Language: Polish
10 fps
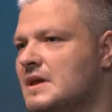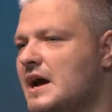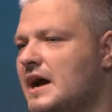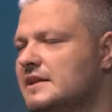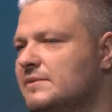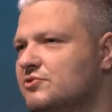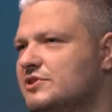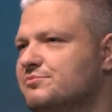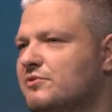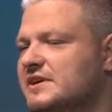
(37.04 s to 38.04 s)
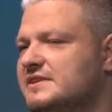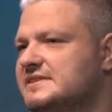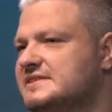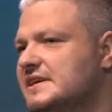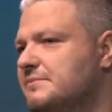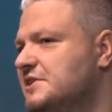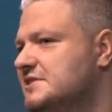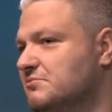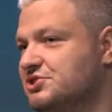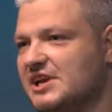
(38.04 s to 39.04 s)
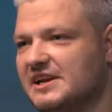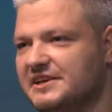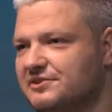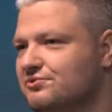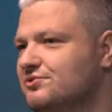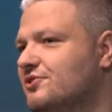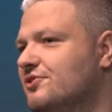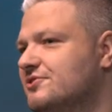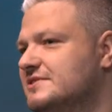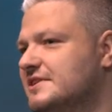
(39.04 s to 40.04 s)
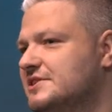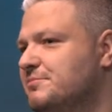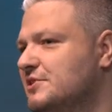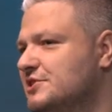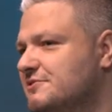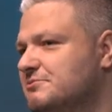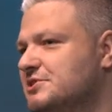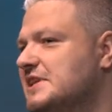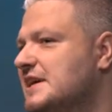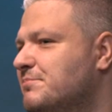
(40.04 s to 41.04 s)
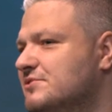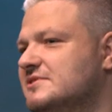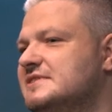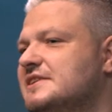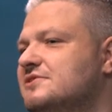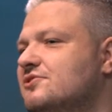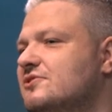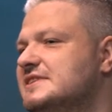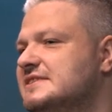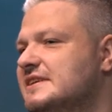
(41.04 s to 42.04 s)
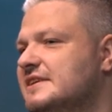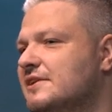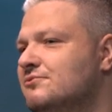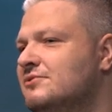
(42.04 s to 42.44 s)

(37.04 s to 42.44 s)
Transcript: Adam to też bohater z tajemnicą, szalenie trudno go rozgryźć, podejrzewam, że tak pozostanie do końca serialu,